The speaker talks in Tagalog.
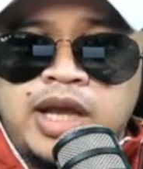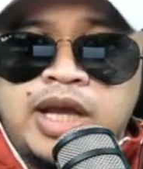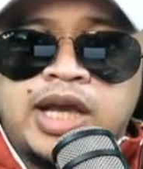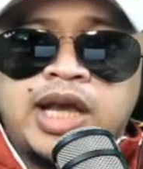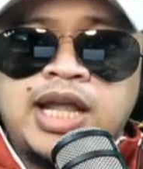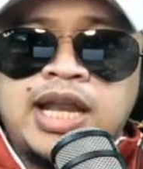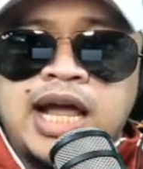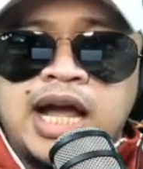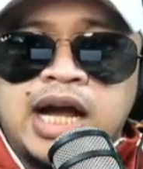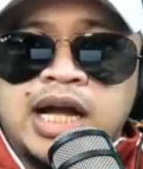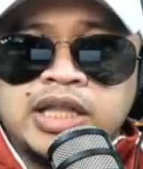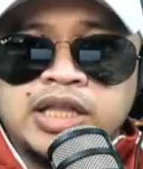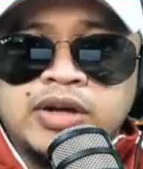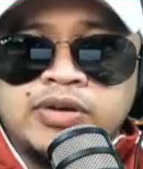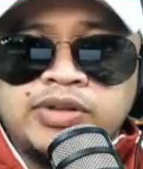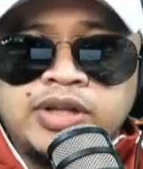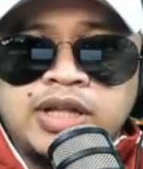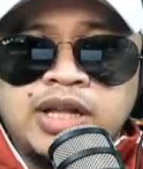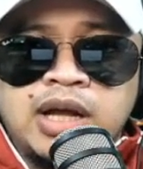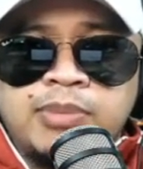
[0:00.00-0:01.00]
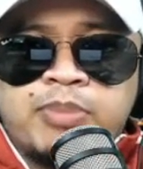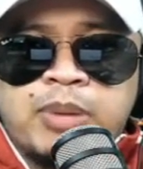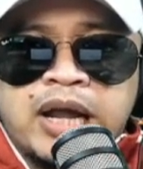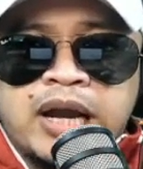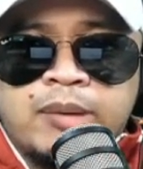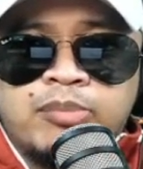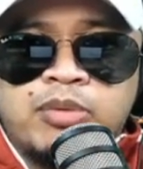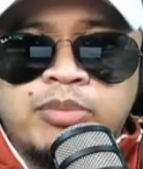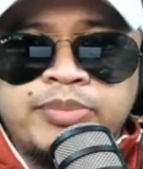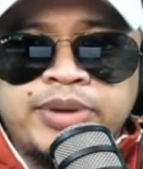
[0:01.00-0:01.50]
Eh kailangan daw nila
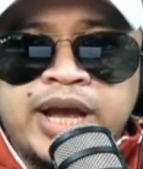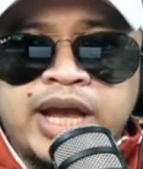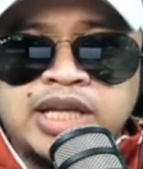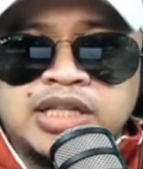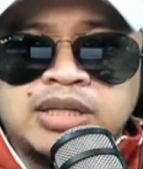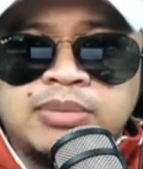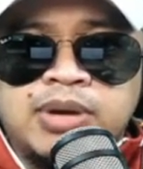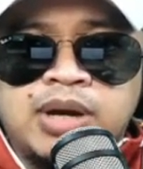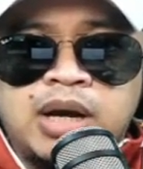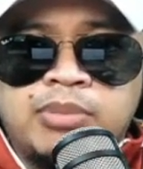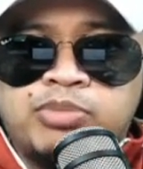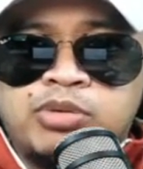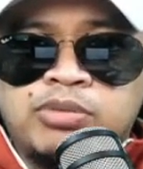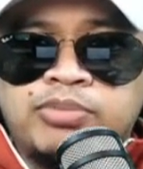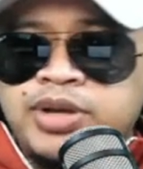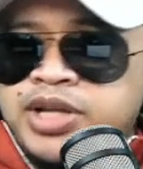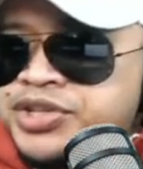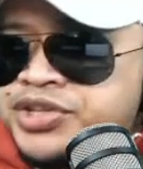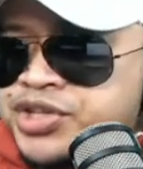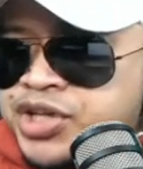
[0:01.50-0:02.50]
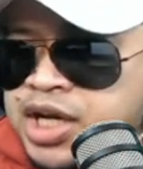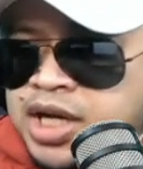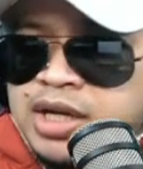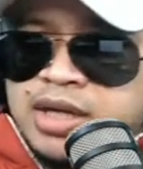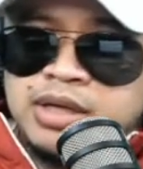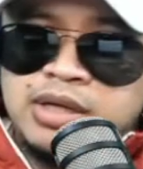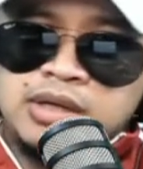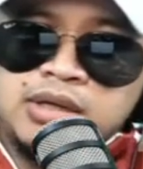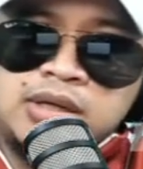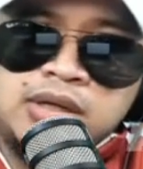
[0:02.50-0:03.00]
para bumiyahe sa mga probinsya.
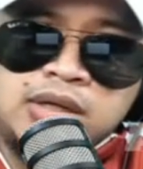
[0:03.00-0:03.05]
